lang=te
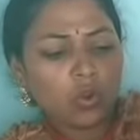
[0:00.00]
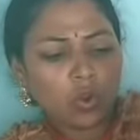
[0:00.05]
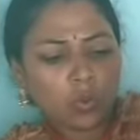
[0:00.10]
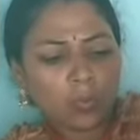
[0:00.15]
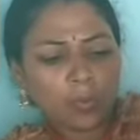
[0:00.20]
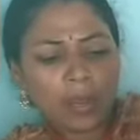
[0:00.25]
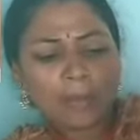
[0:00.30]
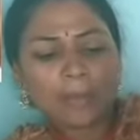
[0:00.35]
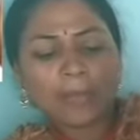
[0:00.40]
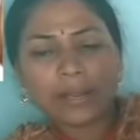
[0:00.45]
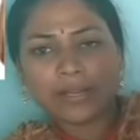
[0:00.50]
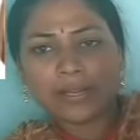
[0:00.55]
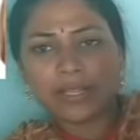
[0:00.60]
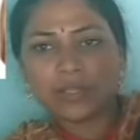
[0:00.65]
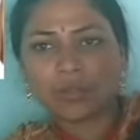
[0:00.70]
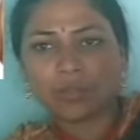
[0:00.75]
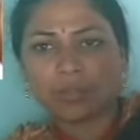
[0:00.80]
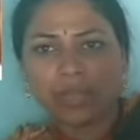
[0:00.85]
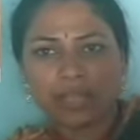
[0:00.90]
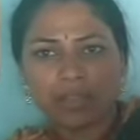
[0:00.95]
లోపల
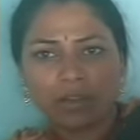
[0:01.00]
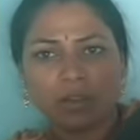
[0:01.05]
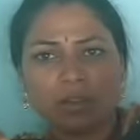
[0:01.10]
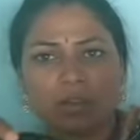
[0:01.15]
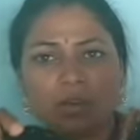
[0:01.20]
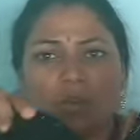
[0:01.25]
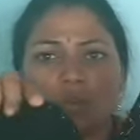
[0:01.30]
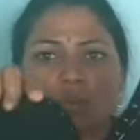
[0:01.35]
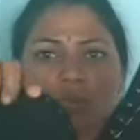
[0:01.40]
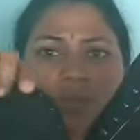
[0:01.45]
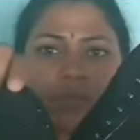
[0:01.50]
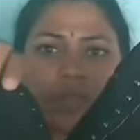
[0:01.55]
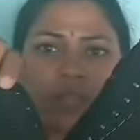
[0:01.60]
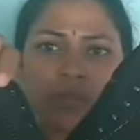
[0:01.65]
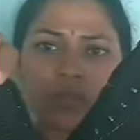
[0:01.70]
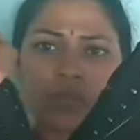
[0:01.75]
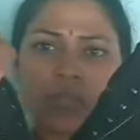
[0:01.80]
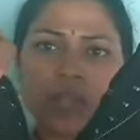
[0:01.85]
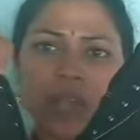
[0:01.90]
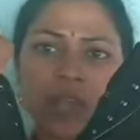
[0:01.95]
బటన్స్ ఉంటాయి హుక్స్
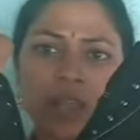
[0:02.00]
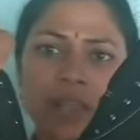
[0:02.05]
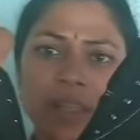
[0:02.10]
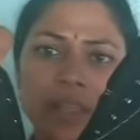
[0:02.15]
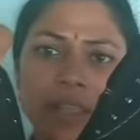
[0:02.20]
ఉంటాయి చూసారా